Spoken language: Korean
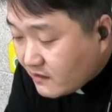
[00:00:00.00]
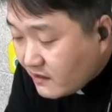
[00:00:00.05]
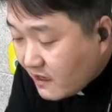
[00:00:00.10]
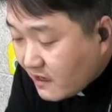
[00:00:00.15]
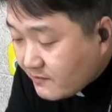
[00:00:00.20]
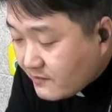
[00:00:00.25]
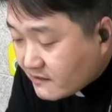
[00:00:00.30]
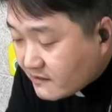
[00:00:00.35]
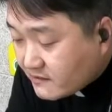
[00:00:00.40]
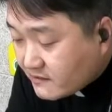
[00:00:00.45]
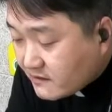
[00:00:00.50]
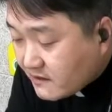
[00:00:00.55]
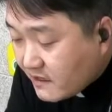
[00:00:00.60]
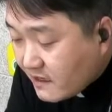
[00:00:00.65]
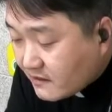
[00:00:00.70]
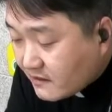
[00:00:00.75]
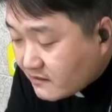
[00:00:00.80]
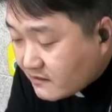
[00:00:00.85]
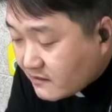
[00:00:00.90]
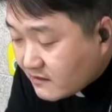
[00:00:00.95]
야베스의
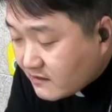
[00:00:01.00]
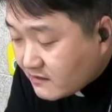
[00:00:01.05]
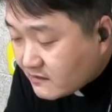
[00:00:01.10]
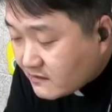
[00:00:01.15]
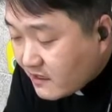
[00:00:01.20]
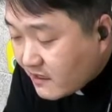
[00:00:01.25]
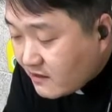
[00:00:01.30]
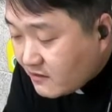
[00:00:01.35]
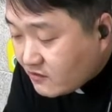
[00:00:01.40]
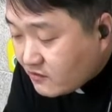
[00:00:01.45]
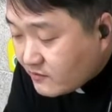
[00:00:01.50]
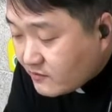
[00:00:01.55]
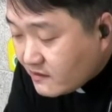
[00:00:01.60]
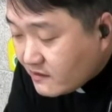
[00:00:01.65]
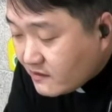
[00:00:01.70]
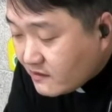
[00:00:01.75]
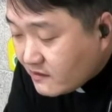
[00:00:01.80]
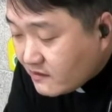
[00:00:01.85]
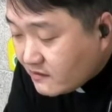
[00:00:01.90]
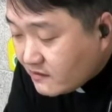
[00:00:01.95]
아들
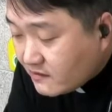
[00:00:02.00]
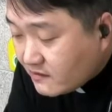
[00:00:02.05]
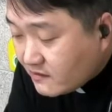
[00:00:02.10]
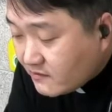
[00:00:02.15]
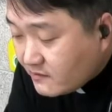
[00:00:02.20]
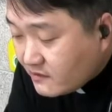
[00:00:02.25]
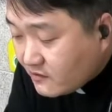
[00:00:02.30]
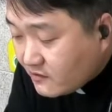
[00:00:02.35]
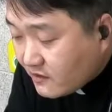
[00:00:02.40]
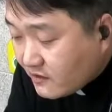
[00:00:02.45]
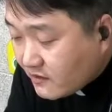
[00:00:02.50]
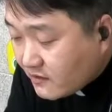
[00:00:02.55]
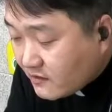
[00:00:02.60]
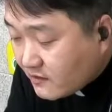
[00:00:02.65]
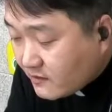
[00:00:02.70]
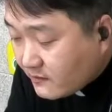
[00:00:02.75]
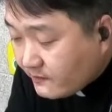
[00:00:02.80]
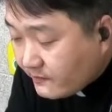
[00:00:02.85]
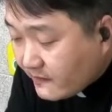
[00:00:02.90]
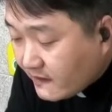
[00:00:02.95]
살룸이 임금이
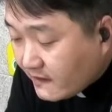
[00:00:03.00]
되어